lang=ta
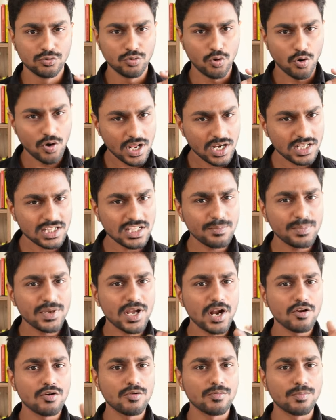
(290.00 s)
தொடர்ந்து
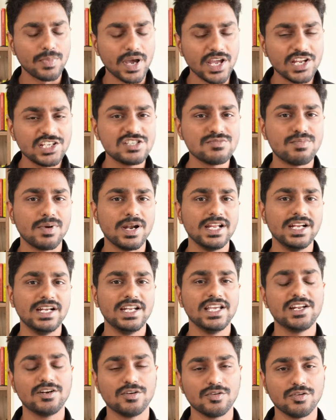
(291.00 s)
பியானோ பயிற்சி
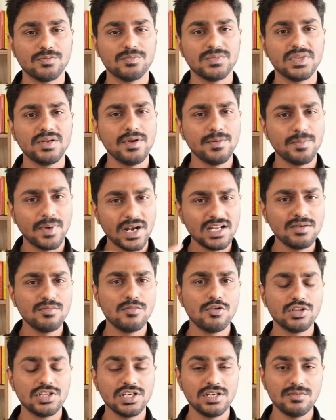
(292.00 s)
பண்ணிக்கிட்டே இருக்கணும் இப்படி
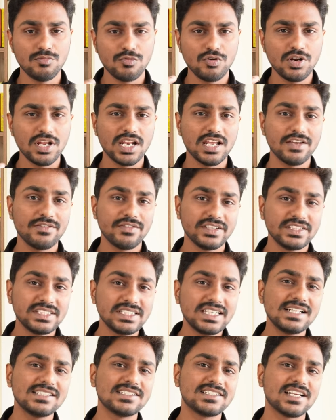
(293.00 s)
பண்ணும்போது மூளையில்
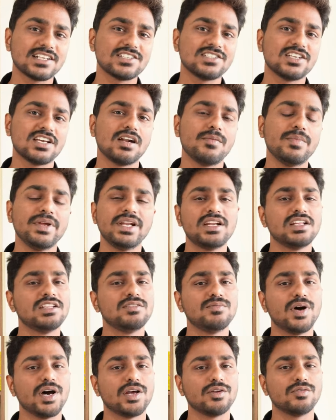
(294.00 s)
ஃபிசிக்கல் ஸ்ட்ரக்சர்
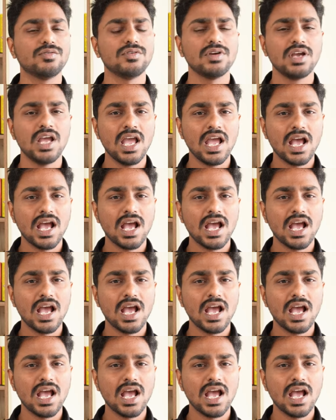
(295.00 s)
அப்படின்றது மாறும்